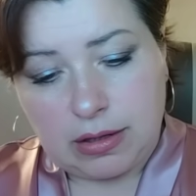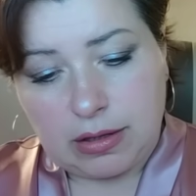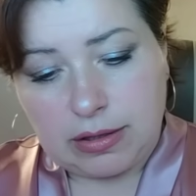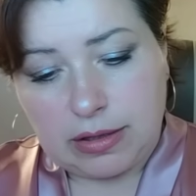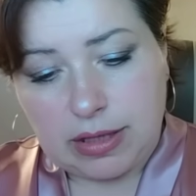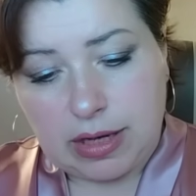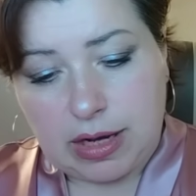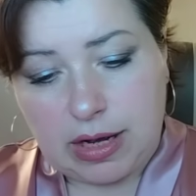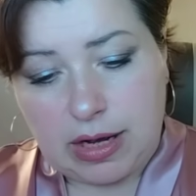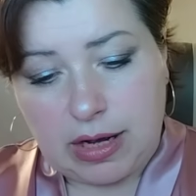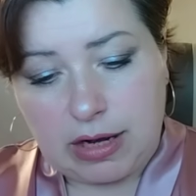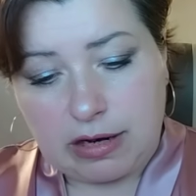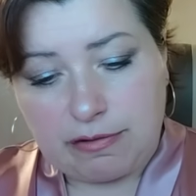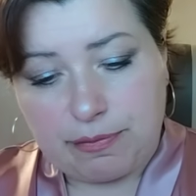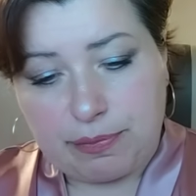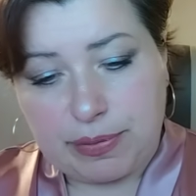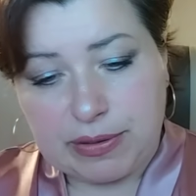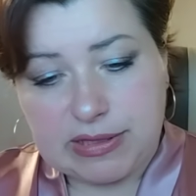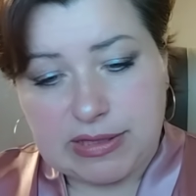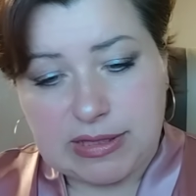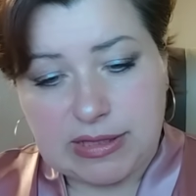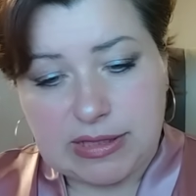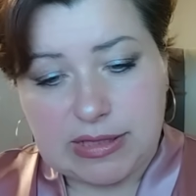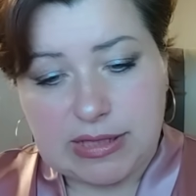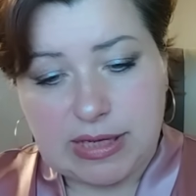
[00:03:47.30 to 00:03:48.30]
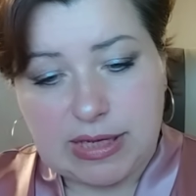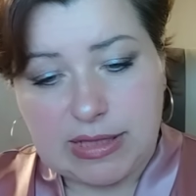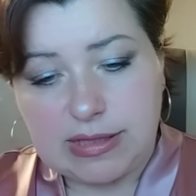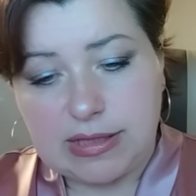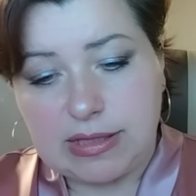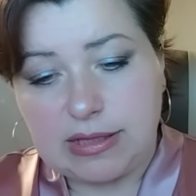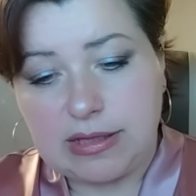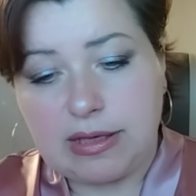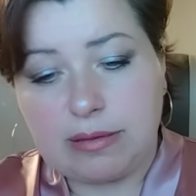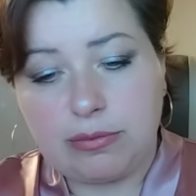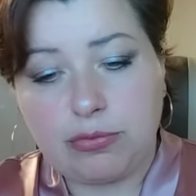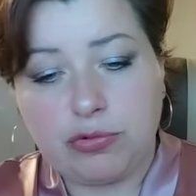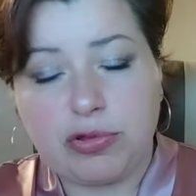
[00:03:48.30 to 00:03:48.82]
Так, в
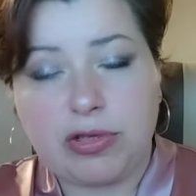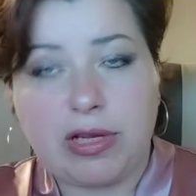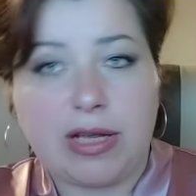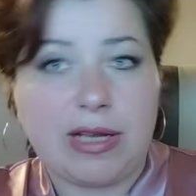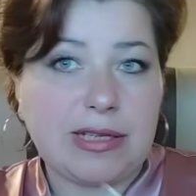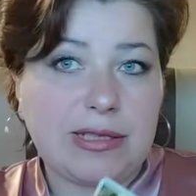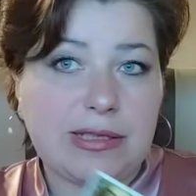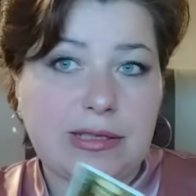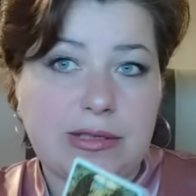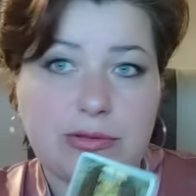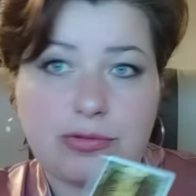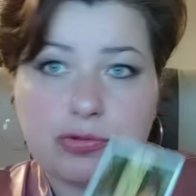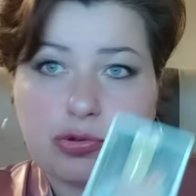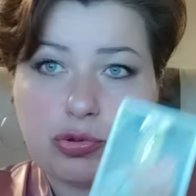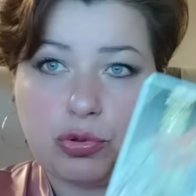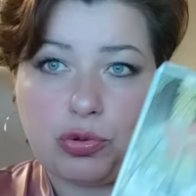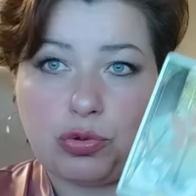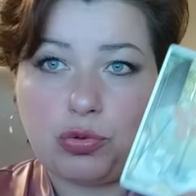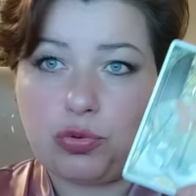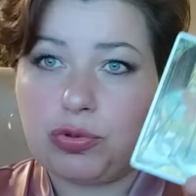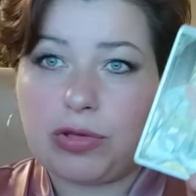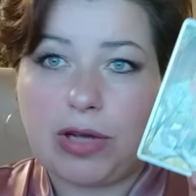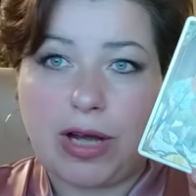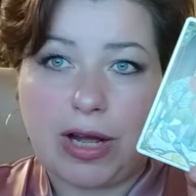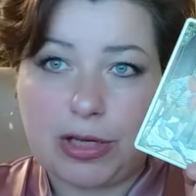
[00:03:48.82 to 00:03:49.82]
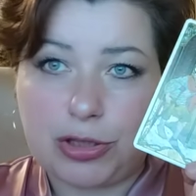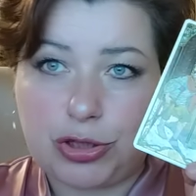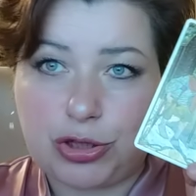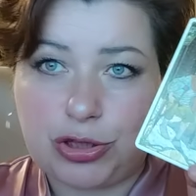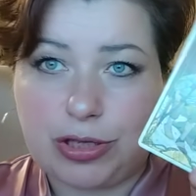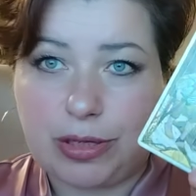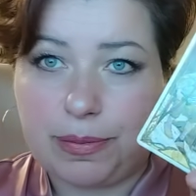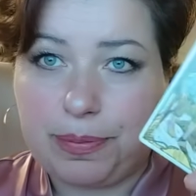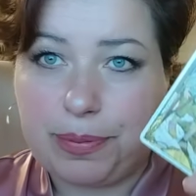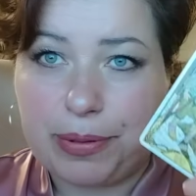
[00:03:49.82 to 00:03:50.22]
подсознательном у нас все туда же,